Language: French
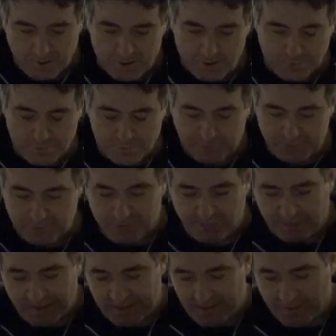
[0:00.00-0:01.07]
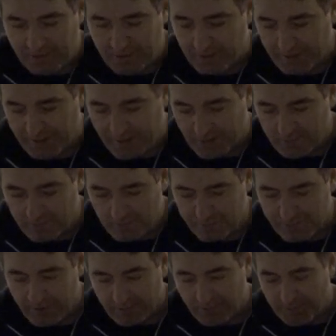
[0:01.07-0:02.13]
Euh, vous pouvez nous contacter par courriel ou
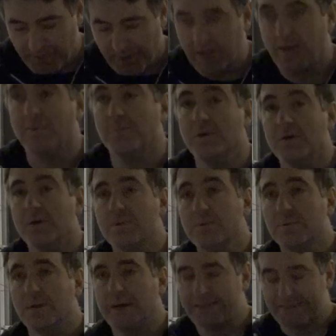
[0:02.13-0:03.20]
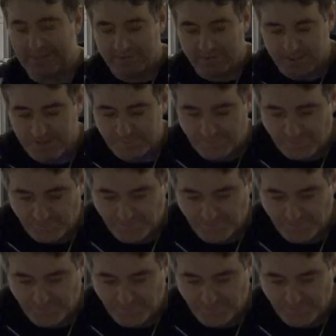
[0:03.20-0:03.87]
venir me parler à moi ou à Xavier.